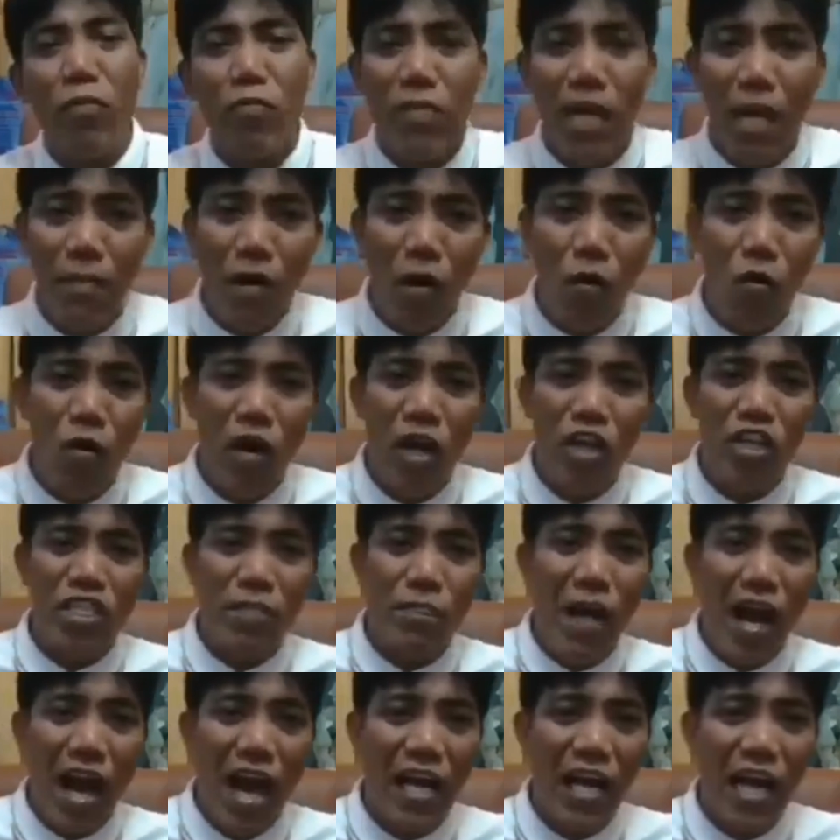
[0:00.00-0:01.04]
So kung may problema
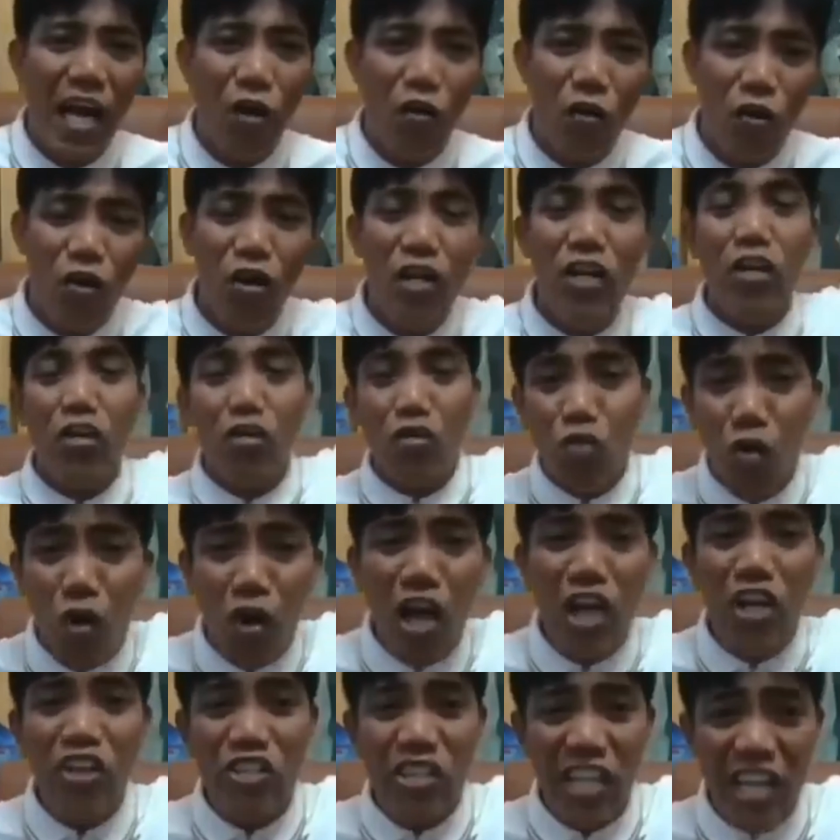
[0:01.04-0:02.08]
ho kayo sa pangalan ko,
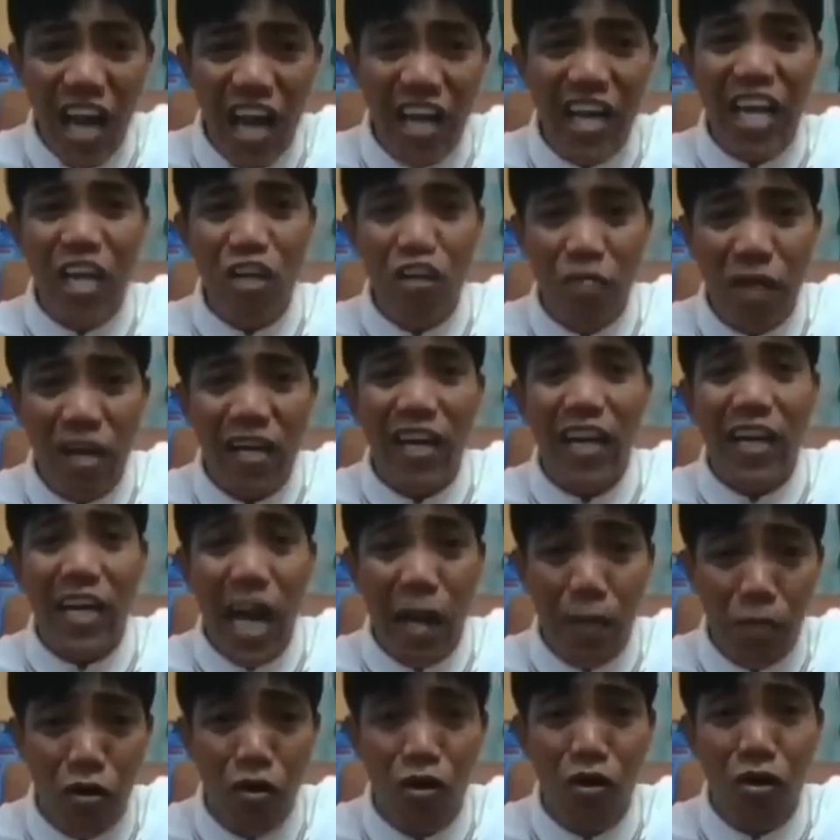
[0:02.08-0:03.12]
doon kayo sa nanay
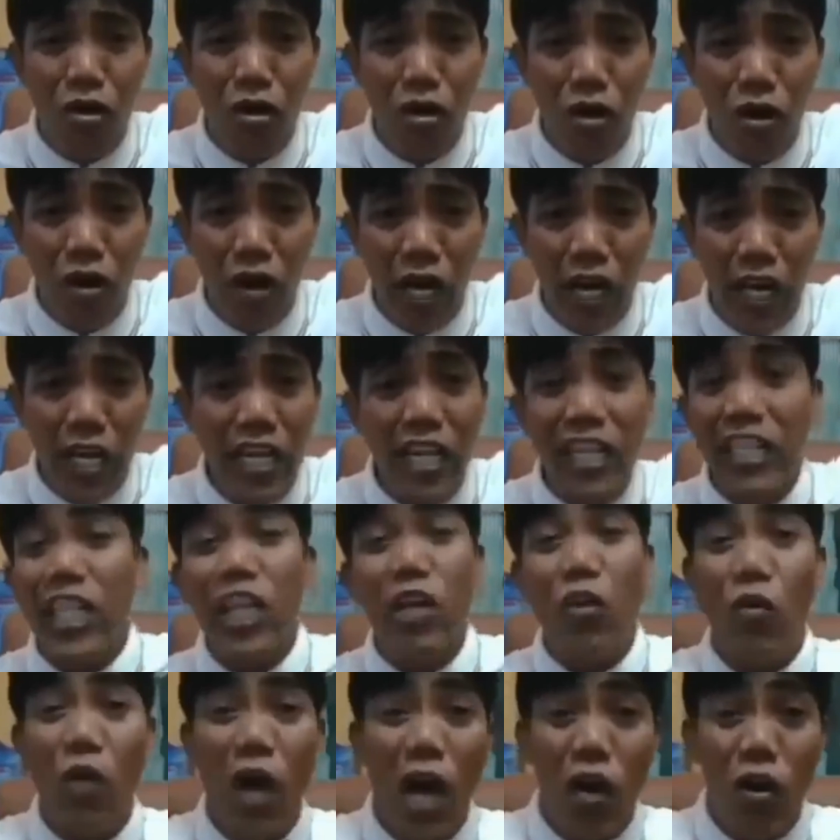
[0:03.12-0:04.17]
ko magreklamo.
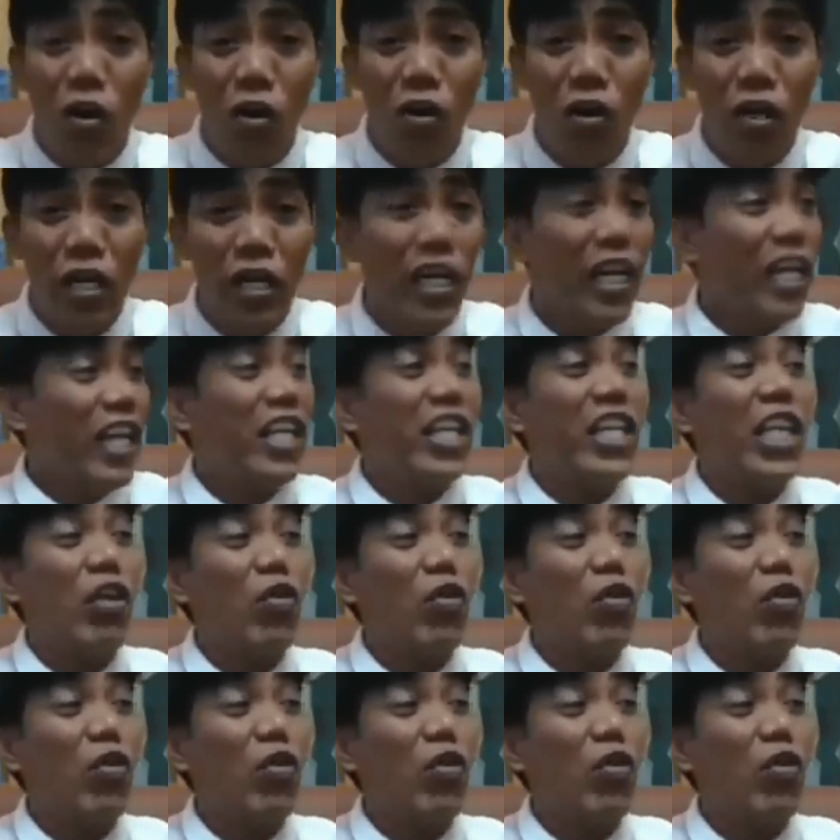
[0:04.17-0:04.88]
Okay? Hindi ho ako.